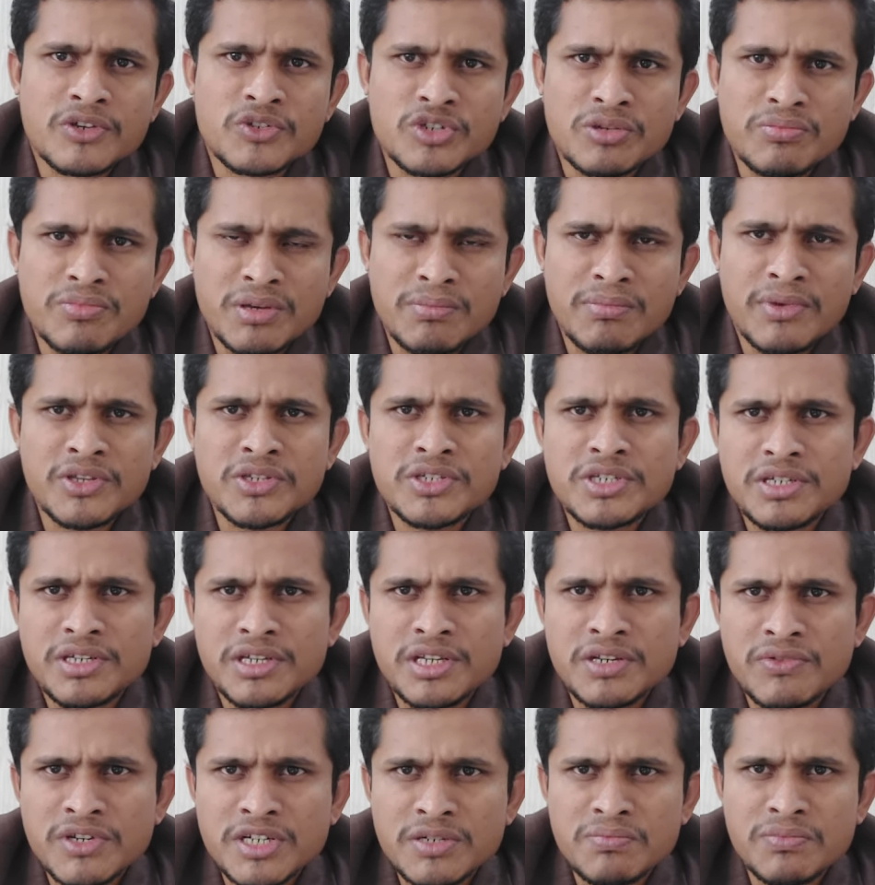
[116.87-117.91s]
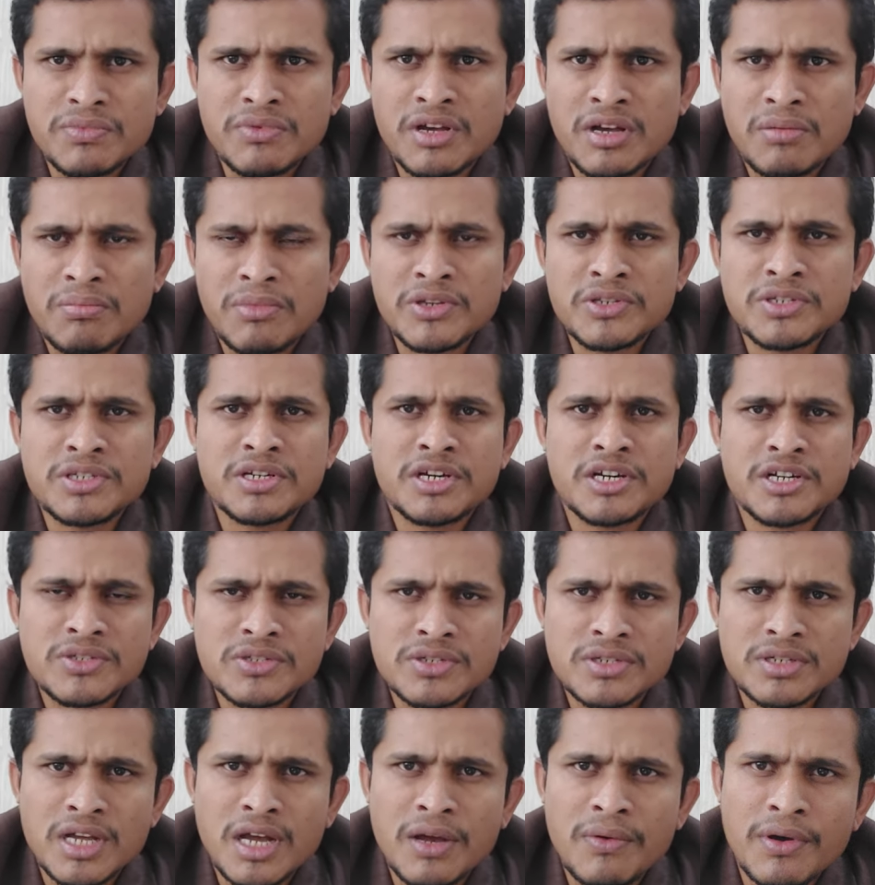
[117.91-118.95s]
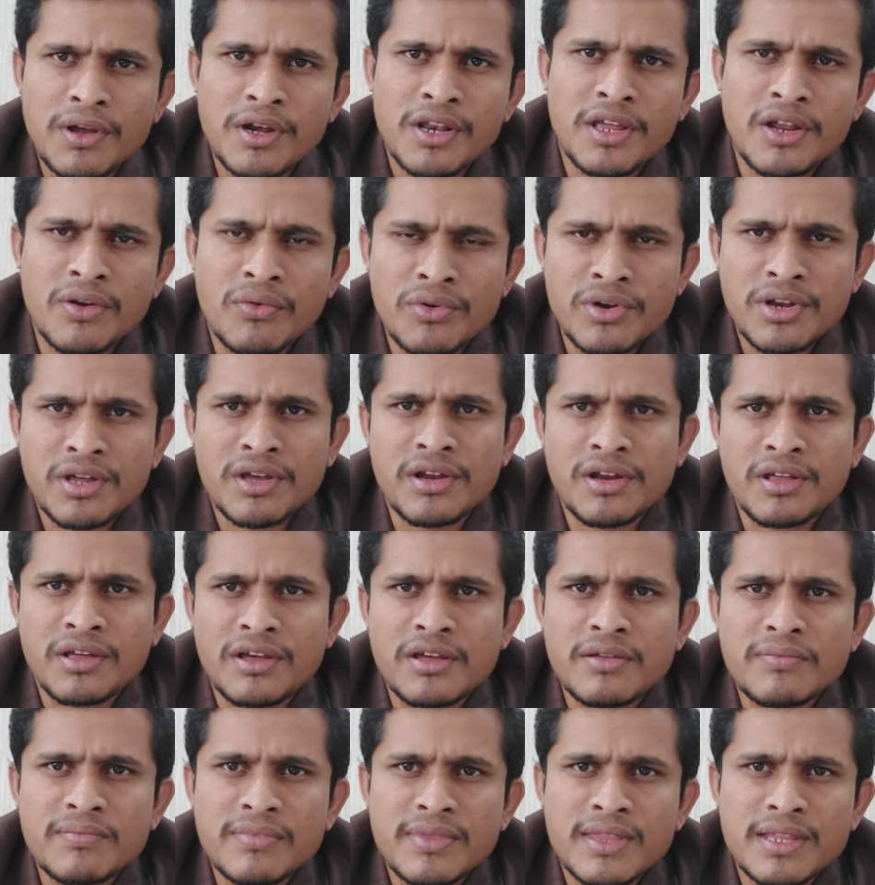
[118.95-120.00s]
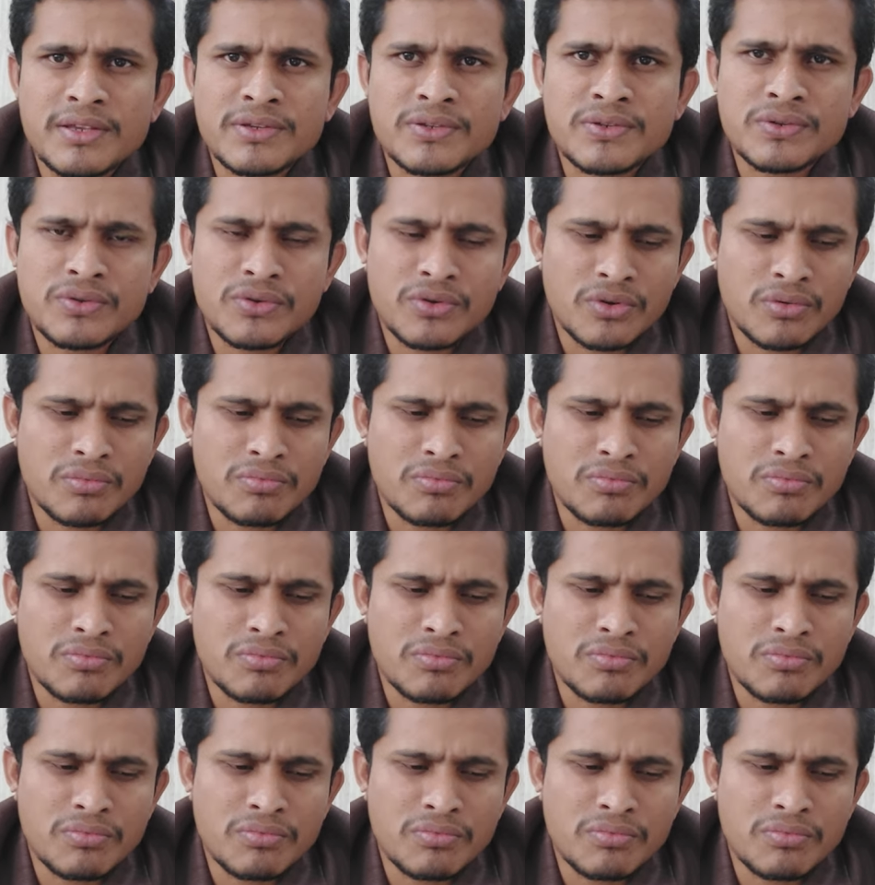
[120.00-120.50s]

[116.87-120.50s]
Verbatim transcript: సో మీకు మంచి ఇన్వెస్ట్ మంచి రిటర్న్స్ రావాలి అనుకుంటే కనుక సో